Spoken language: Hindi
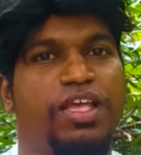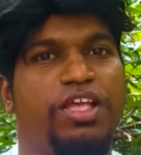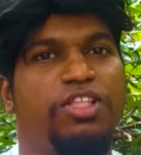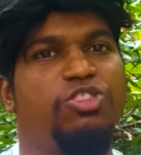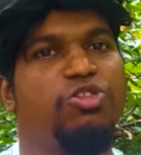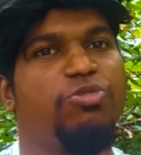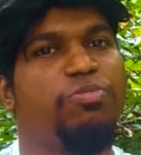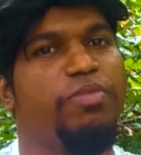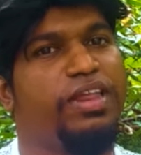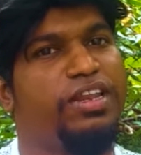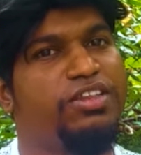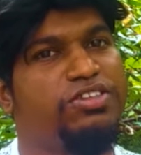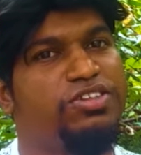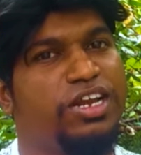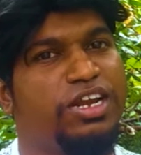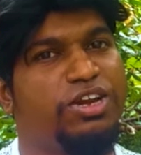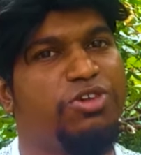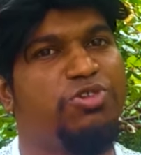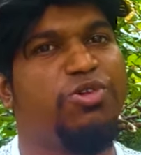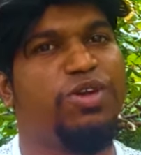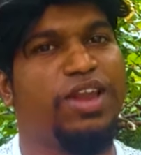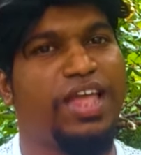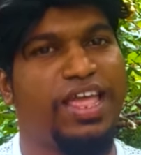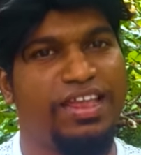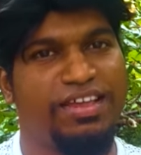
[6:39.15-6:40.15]
तो मेरे चैनल
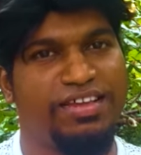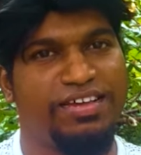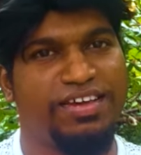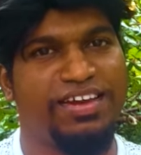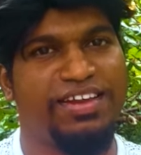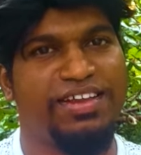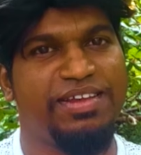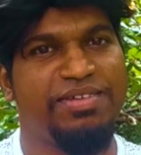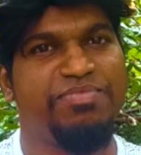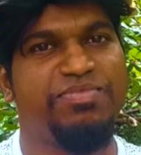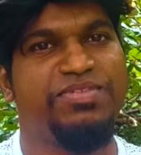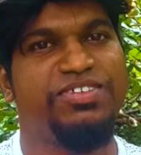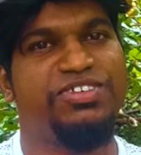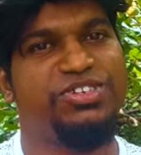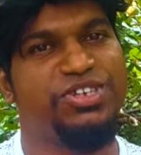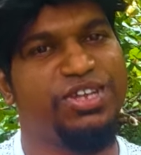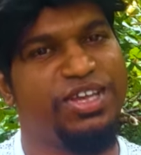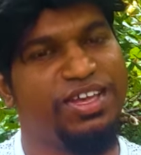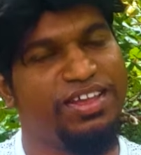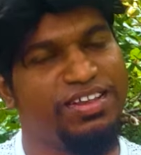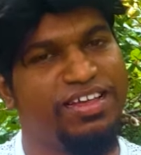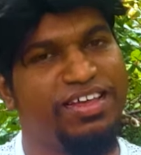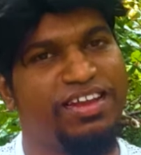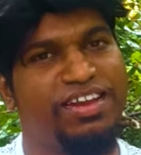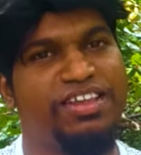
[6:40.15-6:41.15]
को लाइक करें
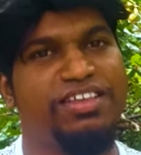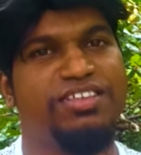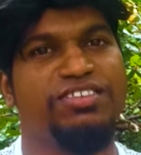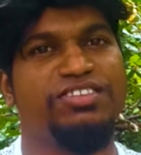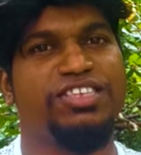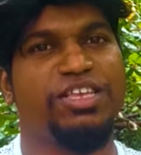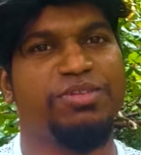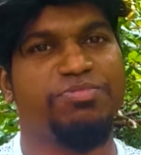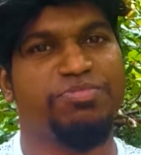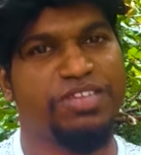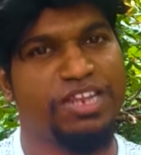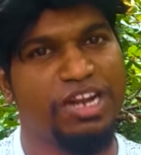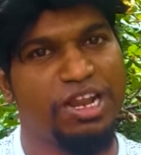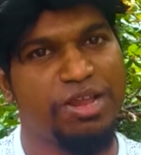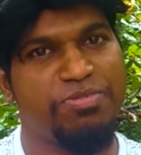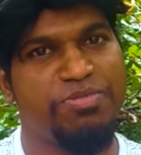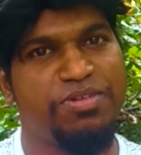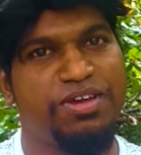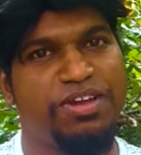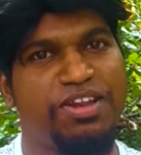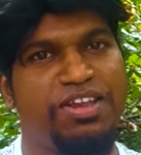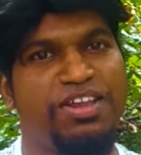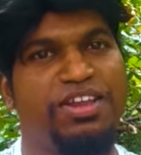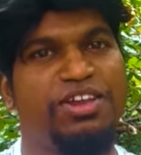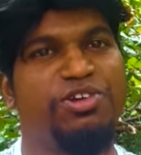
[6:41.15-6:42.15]
शेयर करें सब्सक्राइब
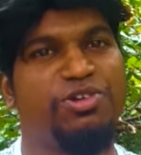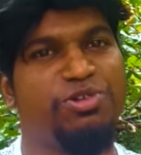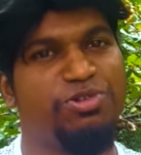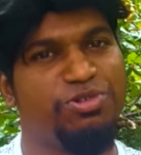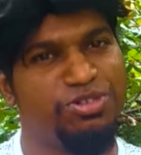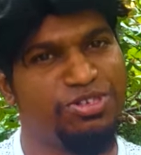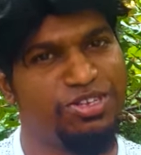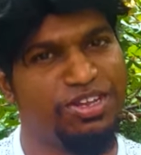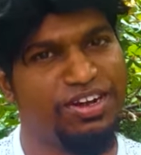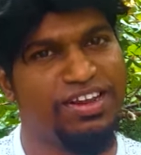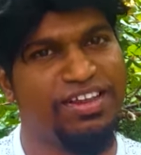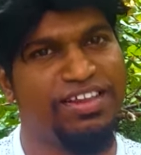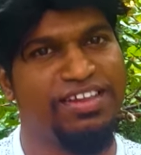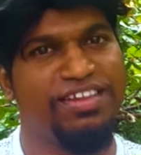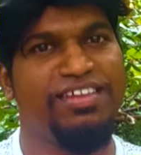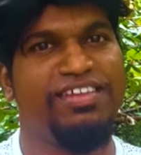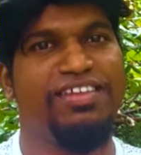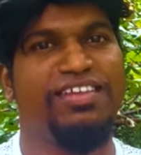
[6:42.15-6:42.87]
करें खुश रहें